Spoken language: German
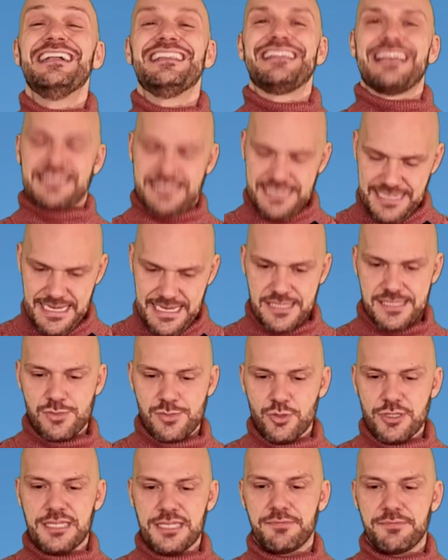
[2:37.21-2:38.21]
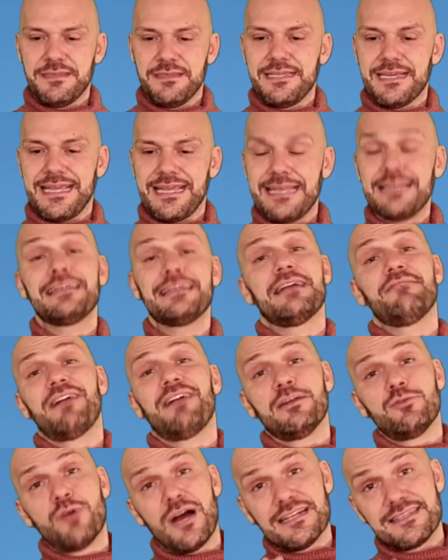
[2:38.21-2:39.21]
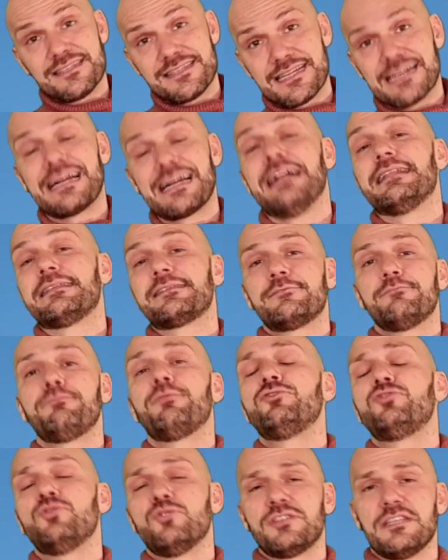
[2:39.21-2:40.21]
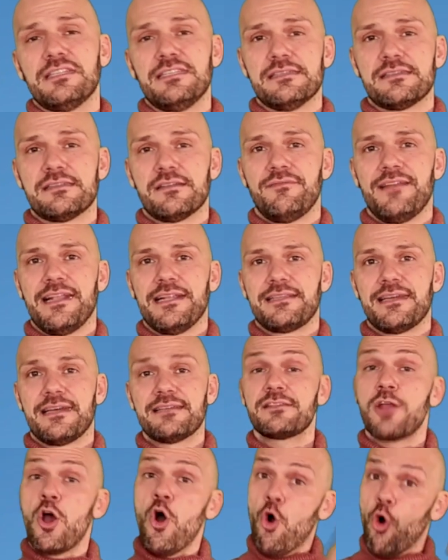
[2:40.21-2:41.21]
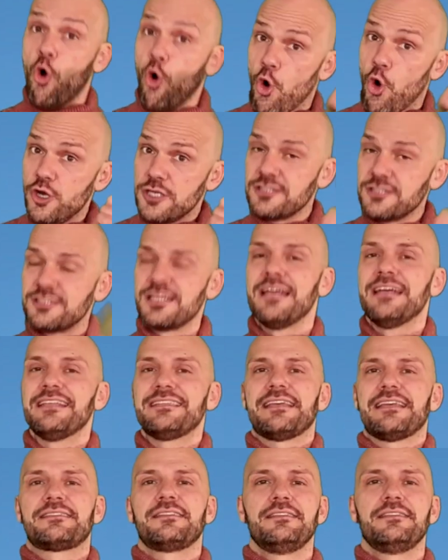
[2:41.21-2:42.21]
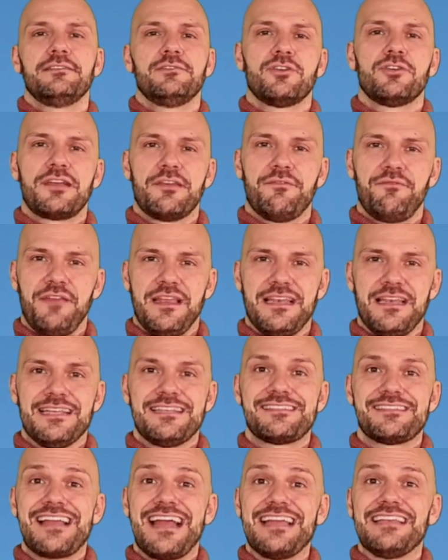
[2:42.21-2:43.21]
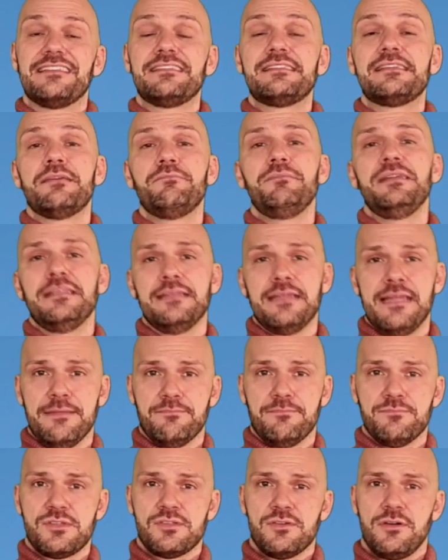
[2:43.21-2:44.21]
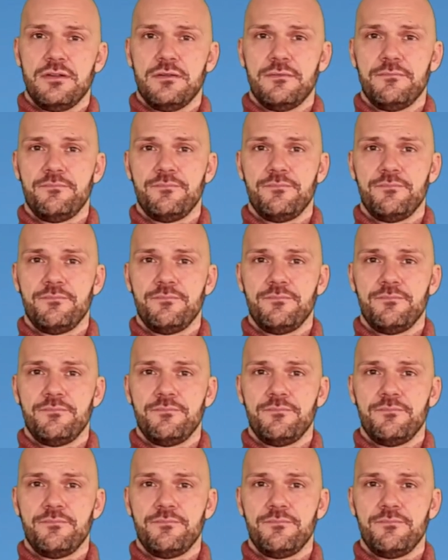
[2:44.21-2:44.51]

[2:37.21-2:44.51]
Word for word: dass er ja so nicht mit dir reden kann, weil du eins der geilsten Produkte dieser Welt hast und dass er dir doch gefälligst einen Termin geben soll.